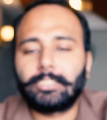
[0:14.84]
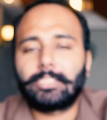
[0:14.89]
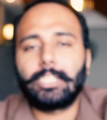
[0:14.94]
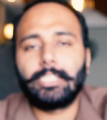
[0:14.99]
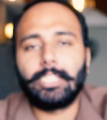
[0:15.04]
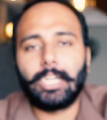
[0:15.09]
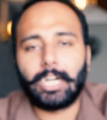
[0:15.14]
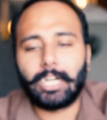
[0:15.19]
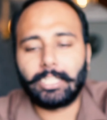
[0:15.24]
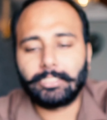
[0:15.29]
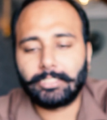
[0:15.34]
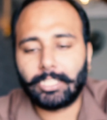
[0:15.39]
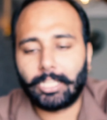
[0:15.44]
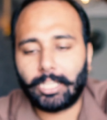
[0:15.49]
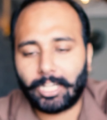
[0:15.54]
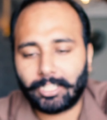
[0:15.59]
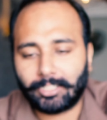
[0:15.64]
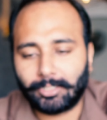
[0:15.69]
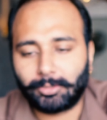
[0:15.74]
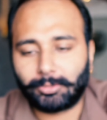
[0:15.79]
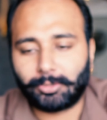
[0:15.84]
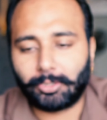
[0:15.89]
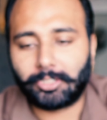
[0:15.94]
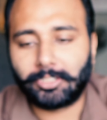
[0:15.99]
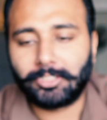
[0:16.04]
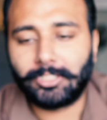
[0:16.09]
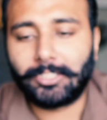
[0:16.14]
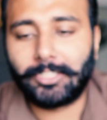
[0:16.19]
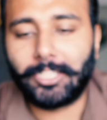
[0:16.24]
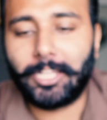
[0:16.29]
इसका यहाँ से लाकर टूट
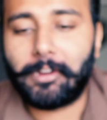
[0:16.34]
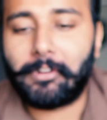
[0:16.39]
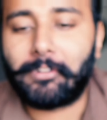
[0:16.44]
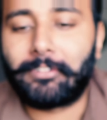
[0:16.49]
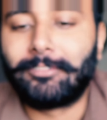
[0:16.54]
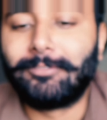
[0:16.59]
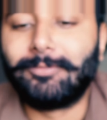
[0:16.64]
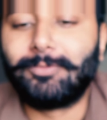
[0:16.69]
जाता